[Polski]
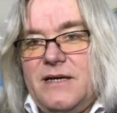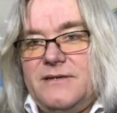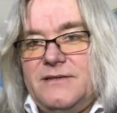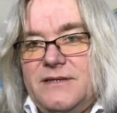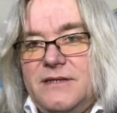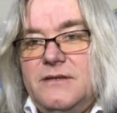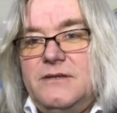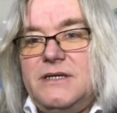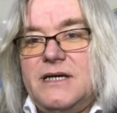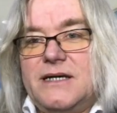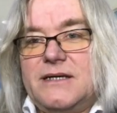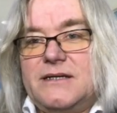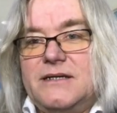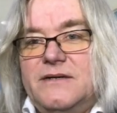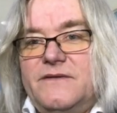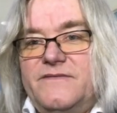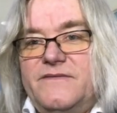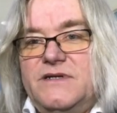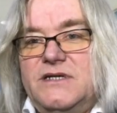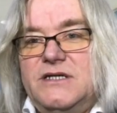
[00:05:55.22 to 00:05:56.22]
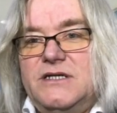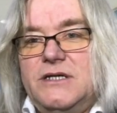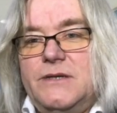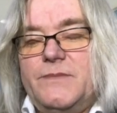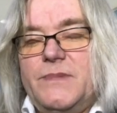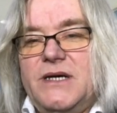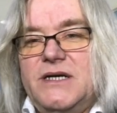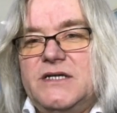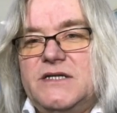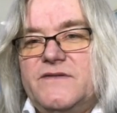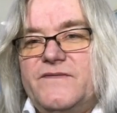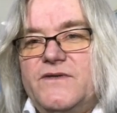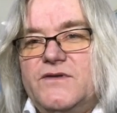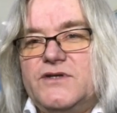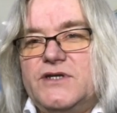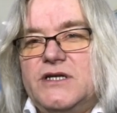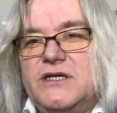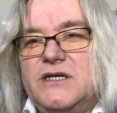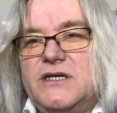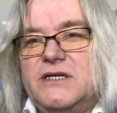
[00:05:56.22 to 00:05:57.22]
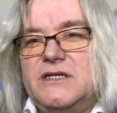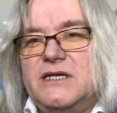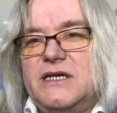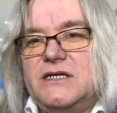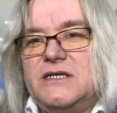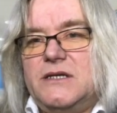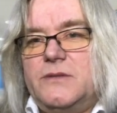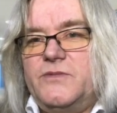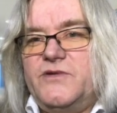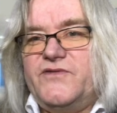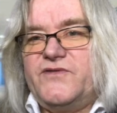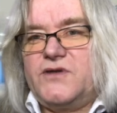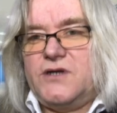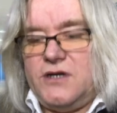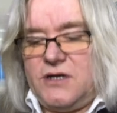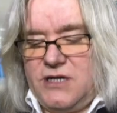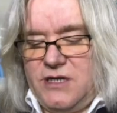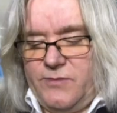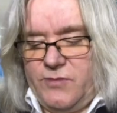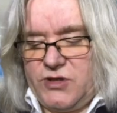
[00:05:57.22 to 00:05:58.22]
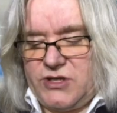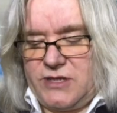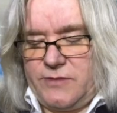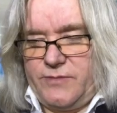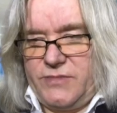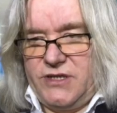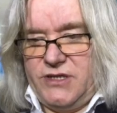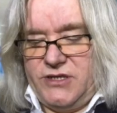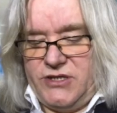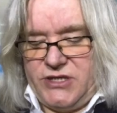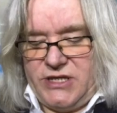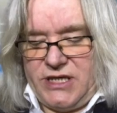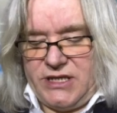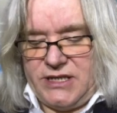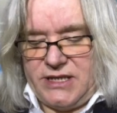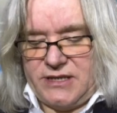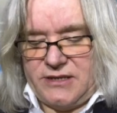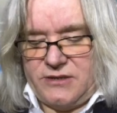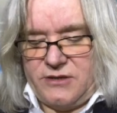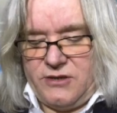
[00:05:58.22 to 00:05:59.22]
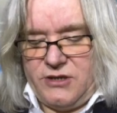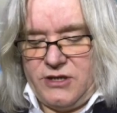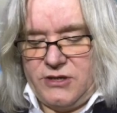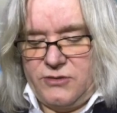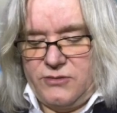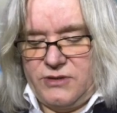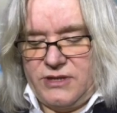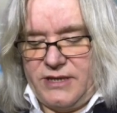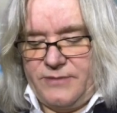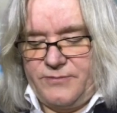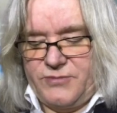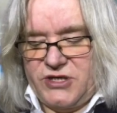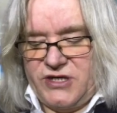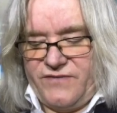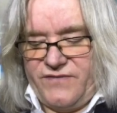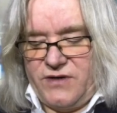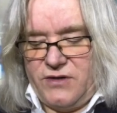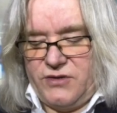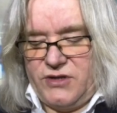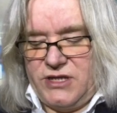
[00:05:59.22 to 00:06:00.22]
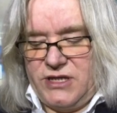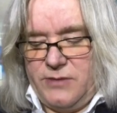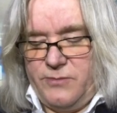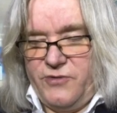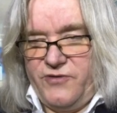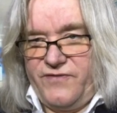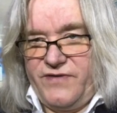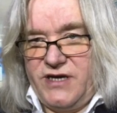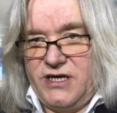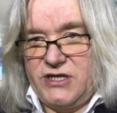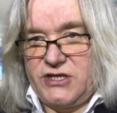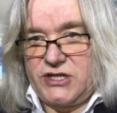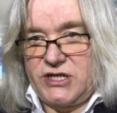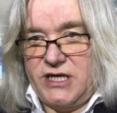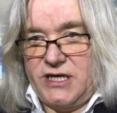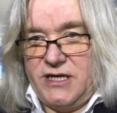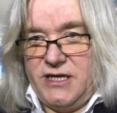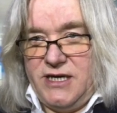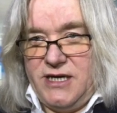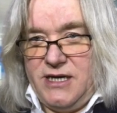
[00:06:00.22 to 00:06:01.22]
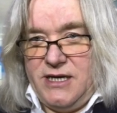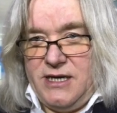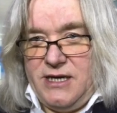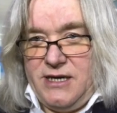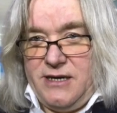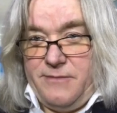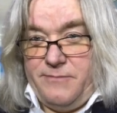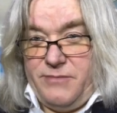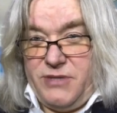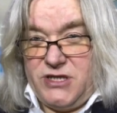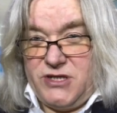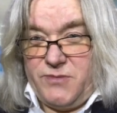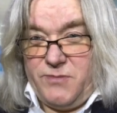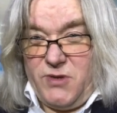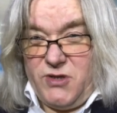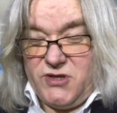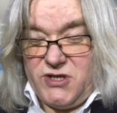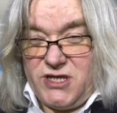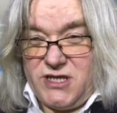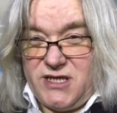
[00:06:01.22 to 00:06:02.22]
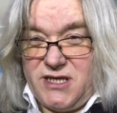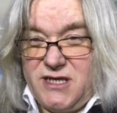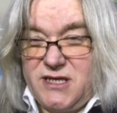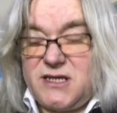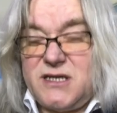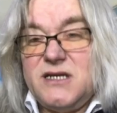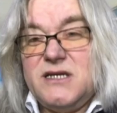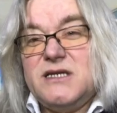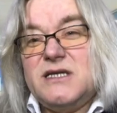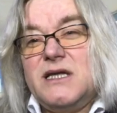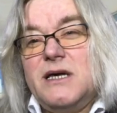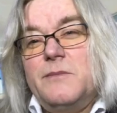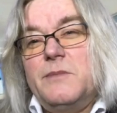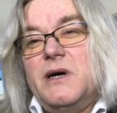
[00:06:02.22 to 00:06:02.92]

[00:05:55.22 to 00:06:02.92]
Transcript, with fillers: No tak. Widzicie Państwo, że tych zasobów trochę może być. Ja tak trochę tutaj przewrotnie mówię, że być może ten system